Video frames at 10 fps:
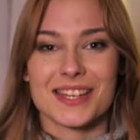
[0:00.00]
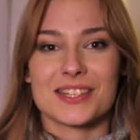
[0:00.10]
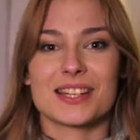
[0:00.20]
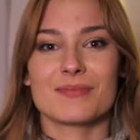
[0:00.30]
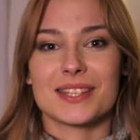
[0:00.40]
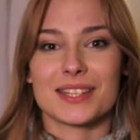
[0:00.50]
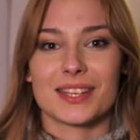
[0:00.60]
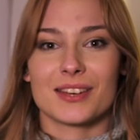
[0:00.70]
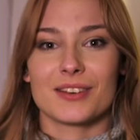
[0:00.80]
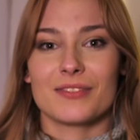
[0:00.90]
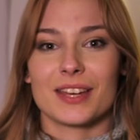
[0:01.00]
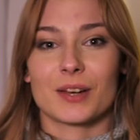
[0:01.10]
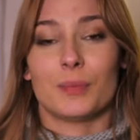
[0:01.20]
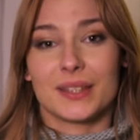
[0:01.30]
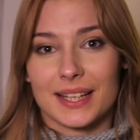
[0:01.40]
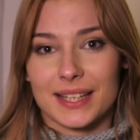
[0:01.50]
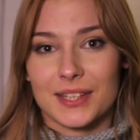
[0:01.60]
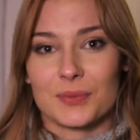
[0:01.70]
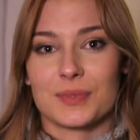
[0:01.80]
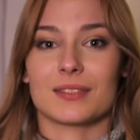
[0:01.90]
Jeżeli macie jakiekolwiek
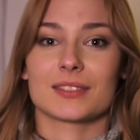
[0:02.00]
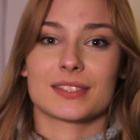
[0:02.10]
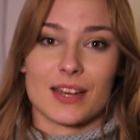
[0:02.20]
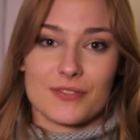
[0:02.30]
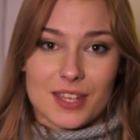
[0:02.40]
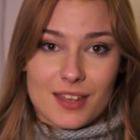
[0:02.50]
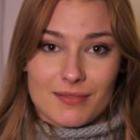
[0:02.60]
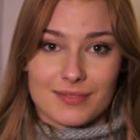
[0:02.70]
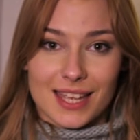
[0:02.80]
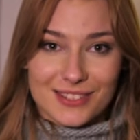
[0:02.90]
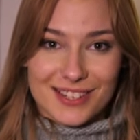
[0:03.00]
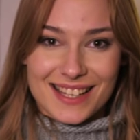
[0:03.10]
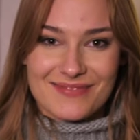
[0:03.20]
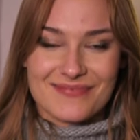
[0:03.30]
pytania do mnie, zostawcie je na dole.